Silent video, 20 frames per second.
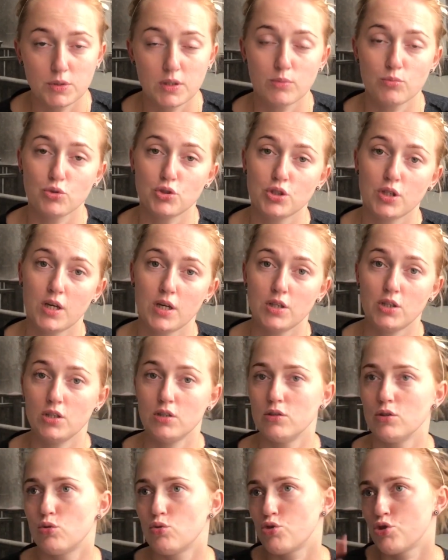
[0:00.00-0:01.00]
потому что
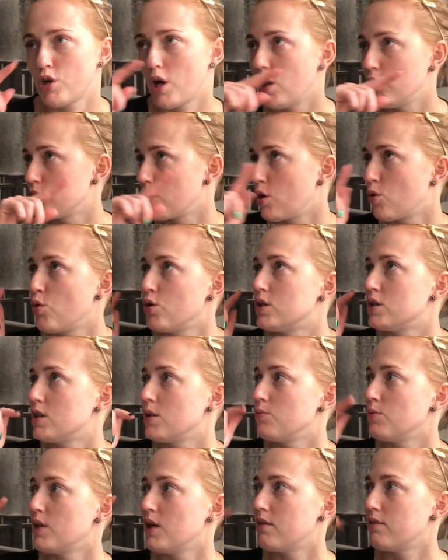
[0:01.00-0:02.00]
они нарушают какое-то
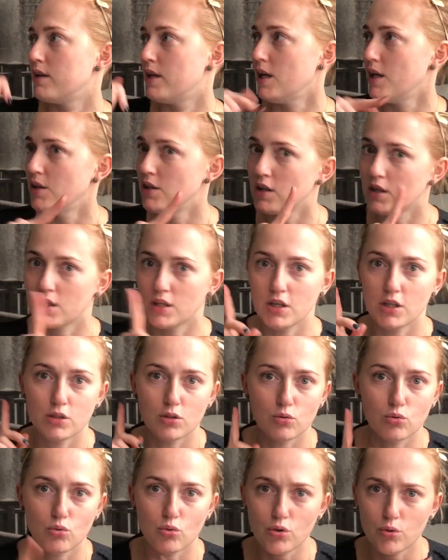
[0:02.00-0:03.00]
там давление,
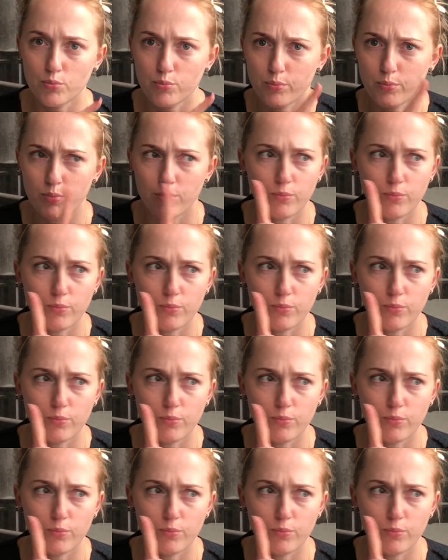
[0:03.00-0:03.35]
какие-то то